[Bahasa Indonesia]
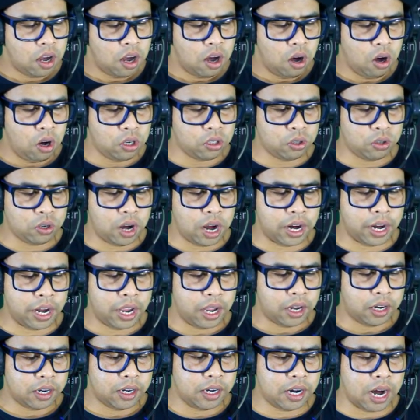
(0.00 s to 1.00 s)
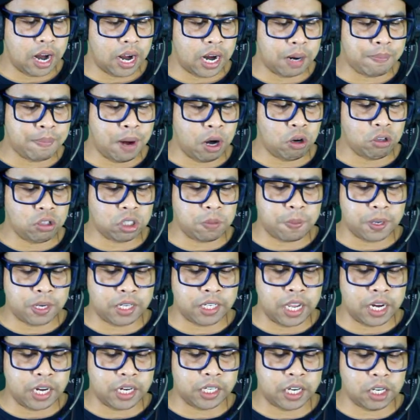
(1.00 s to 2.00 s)
Hosukage, gerakan bagus
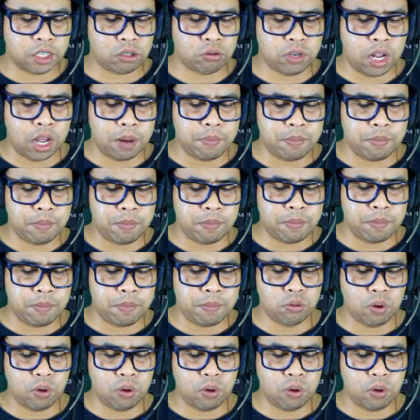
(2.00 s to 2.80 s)
sepertinya kita sudah memilih